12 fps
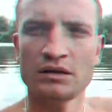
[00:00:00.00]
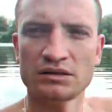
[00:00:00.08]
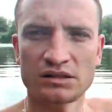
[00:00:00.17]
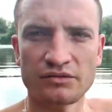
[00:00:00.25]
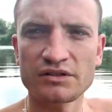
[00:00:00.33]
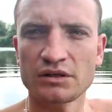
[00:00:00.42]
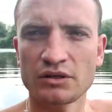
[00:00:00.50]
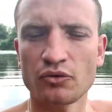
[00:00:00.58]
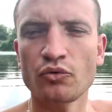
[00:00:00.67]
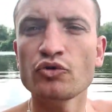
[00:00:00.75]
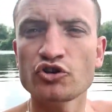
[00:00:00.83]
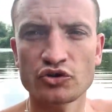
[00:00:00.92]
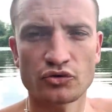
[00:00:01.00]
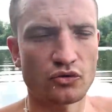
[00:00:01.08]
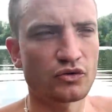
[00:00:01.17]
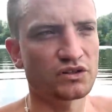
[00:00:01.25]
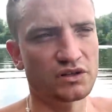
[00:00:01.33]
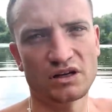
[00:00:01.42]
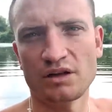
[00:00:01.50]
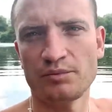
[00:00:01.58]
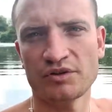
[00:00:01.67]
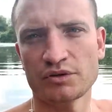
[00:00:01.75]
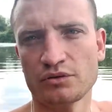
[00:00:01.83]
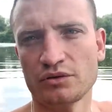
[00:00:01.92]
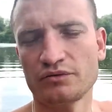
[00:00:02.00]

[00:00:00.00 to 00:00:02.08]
Действительно, очень трогательный эпизод.